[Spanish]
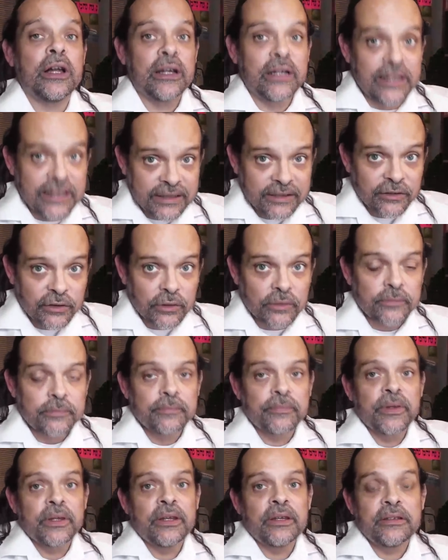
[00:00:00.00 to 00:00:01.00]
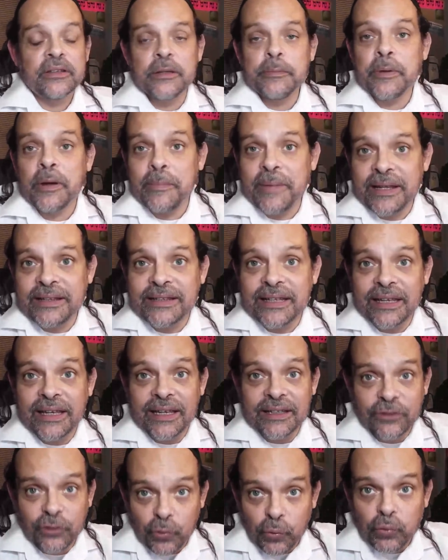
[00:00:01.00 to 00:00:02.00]
listo. Simplemente
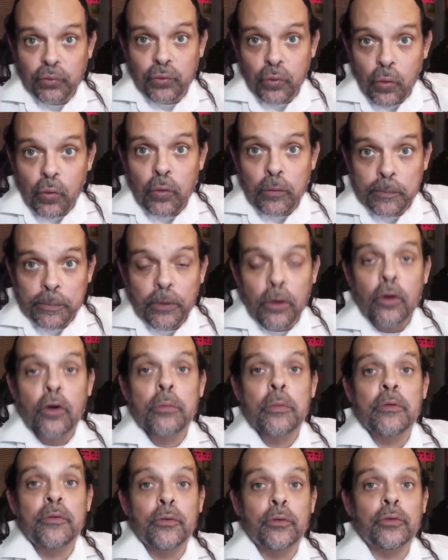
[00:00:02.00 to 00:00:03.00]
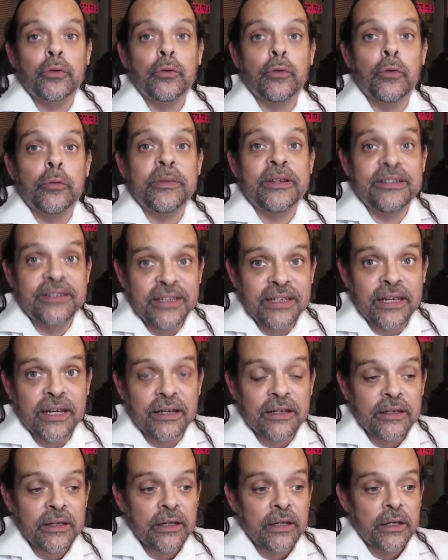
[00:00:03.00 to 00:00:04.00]
Jesús no cumplió como futuro Mesías.
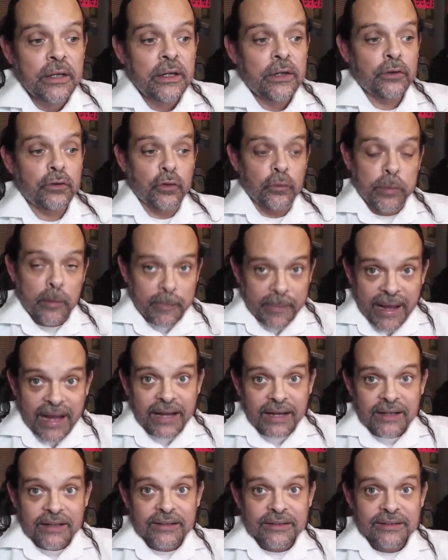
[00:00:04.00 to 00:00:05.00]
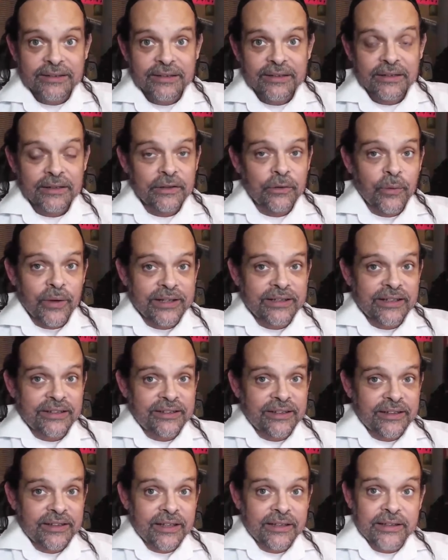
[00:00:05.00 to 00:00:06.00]
Su papá no es
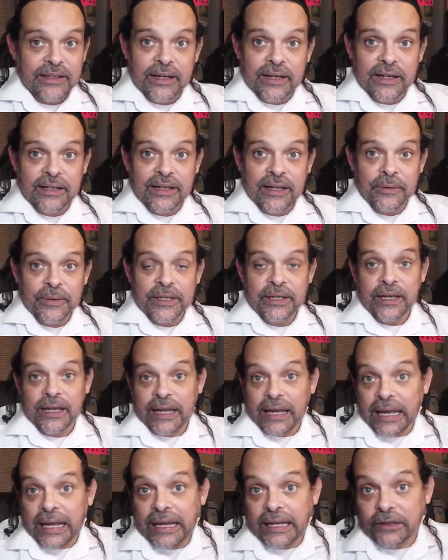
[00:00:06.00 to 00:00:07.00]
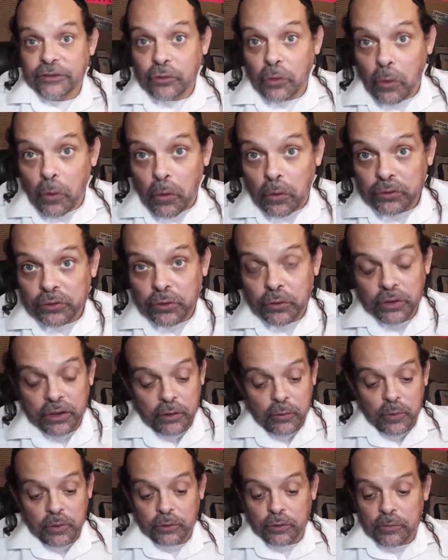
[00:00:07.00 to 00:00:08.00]
descendiente del rey David, es otro, de
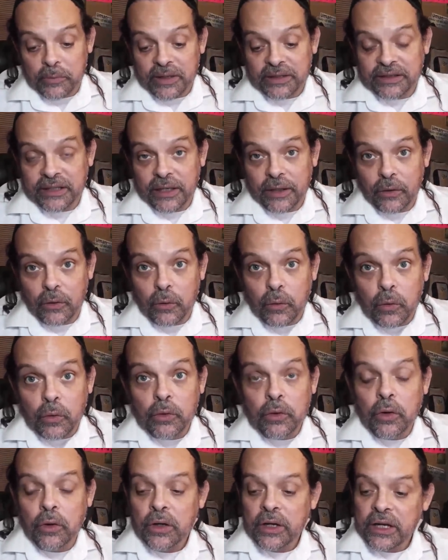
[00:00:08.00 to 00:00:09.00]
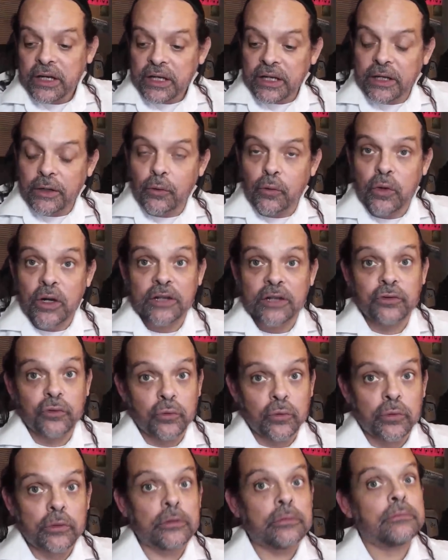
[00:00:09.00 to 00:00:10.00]
acuerdo a Mateo 1 y Lucas
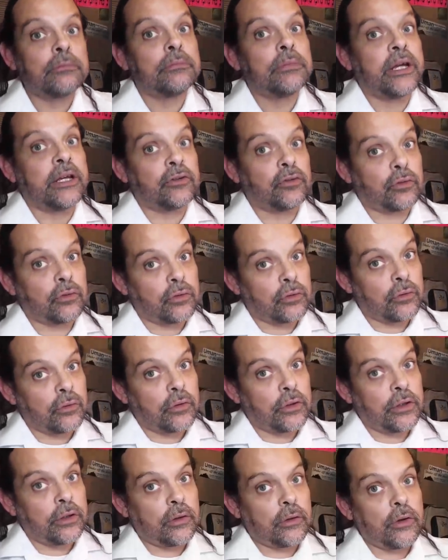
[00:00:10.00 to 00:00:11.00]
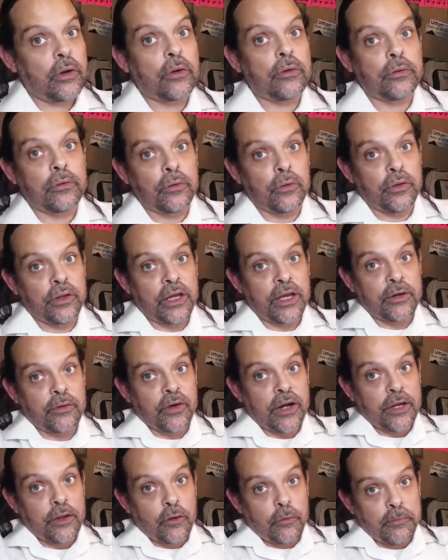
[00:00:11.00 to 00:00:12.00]
1. Eso yo no lo digo yo, lo dijeron
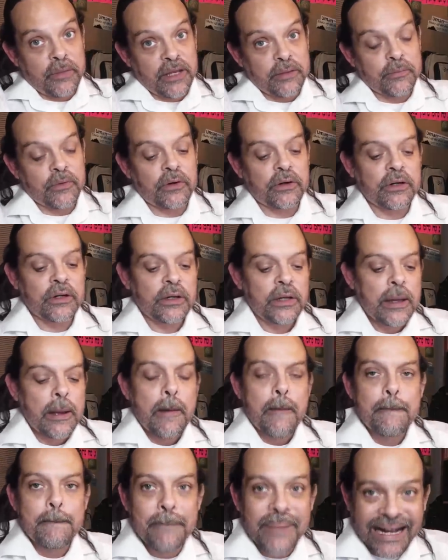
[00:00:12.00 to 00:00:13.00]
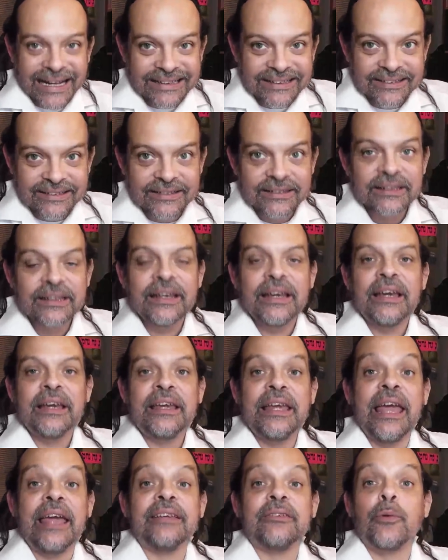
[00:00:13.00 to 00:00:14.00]
ellos mismos. Más
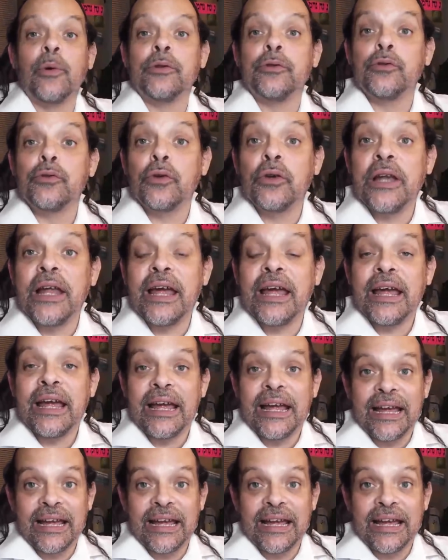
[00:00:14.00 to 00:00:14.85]
que cuando uno lee